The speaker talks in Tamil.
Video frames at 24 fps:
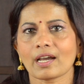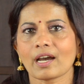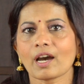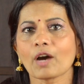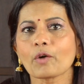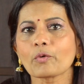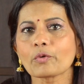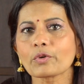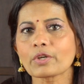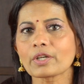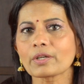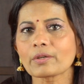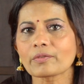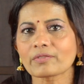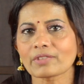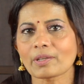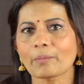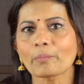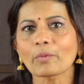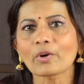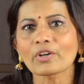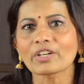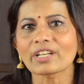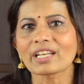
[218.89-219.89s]
அவர்
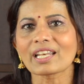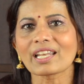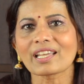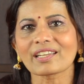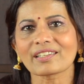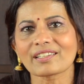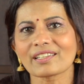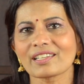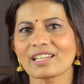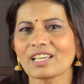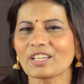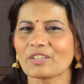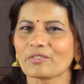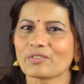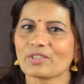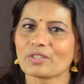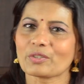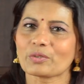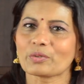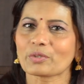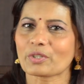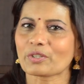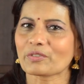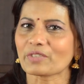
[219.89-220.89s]
சப்போர்ட் இல்லாட்டினா
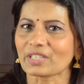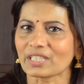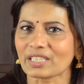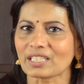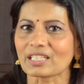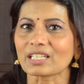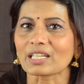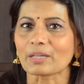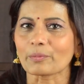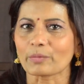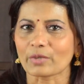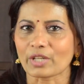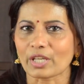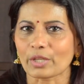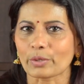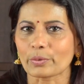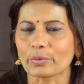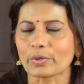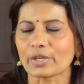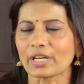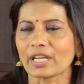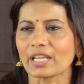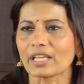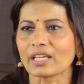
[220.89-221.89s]
இவ்வளோ தூரம் வந்திருக்க முடியாது
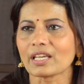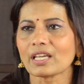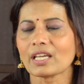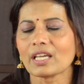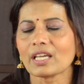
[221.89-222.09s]
ஒன்று